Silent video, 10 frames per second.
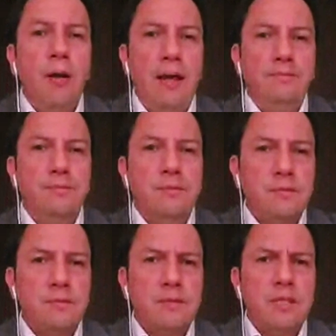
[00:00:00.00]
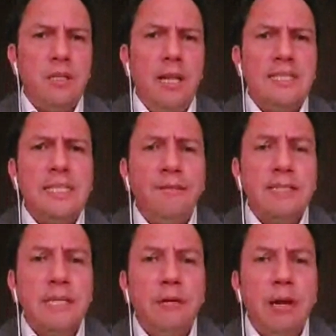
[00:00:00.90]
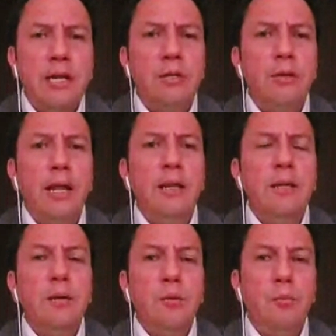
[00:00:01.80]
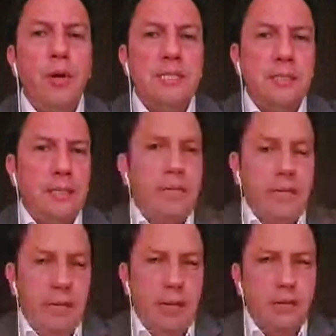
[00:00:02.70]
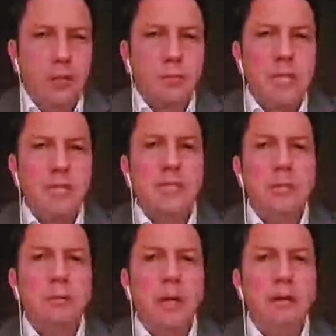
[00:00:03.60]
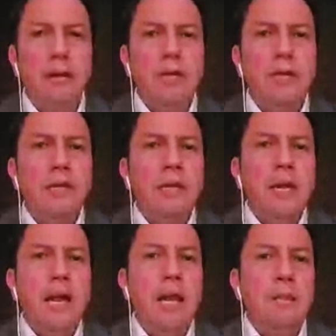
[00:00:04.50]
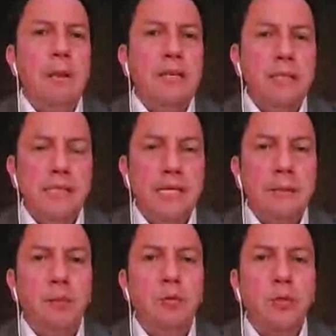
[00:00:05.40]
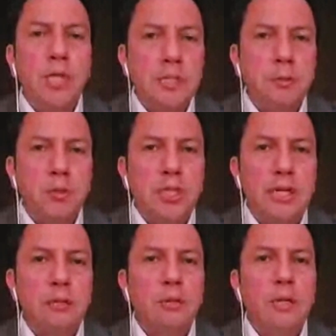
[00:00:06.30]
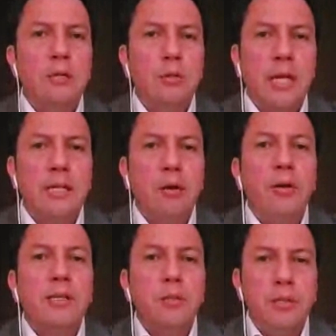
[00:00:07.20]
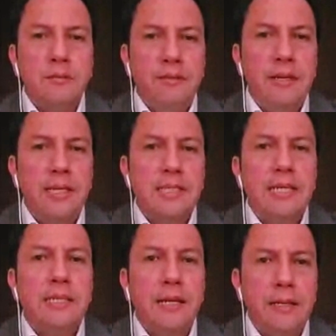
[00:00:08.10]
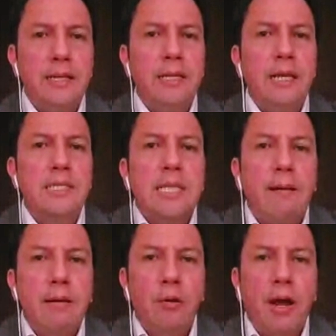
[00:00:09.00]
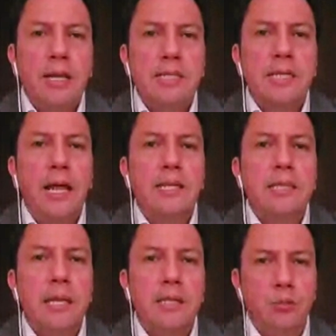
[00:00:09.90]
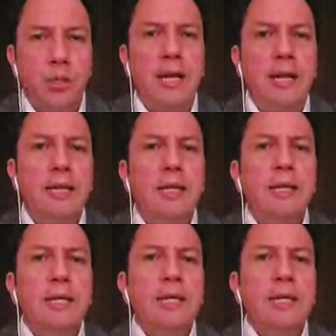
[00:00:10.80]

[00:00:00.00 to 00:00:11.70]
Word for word: Ahora, las cifras a nivel regional muestran que en el año 2019 el 27.6% del total de conexiones fijas a Internet estaban localizadas en la ciudad,